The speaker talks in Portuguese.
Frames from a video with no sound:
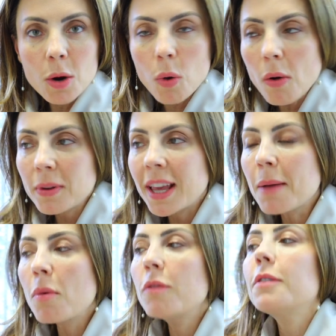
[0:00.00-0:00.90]

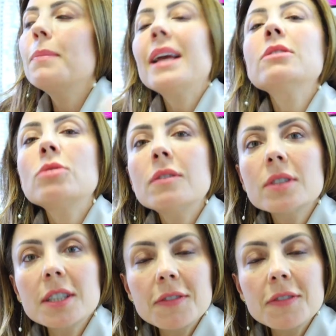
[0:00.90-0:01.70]
qualquer movimento que você